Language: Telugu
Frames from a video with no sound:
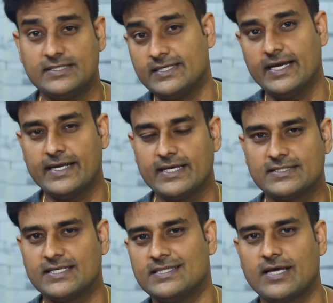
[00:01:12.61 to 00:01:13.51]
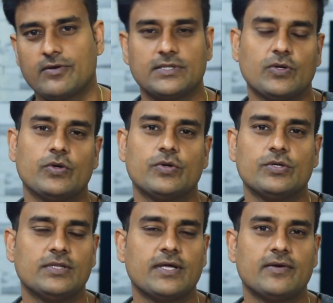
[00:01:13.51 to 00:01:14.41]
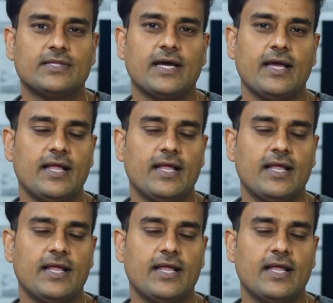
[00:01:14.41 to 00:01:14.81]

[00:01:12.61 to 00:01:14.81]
జీ ఎయిట్ ఎక్స్కి తర్వాత కొన్ని రోజుల తర్వాత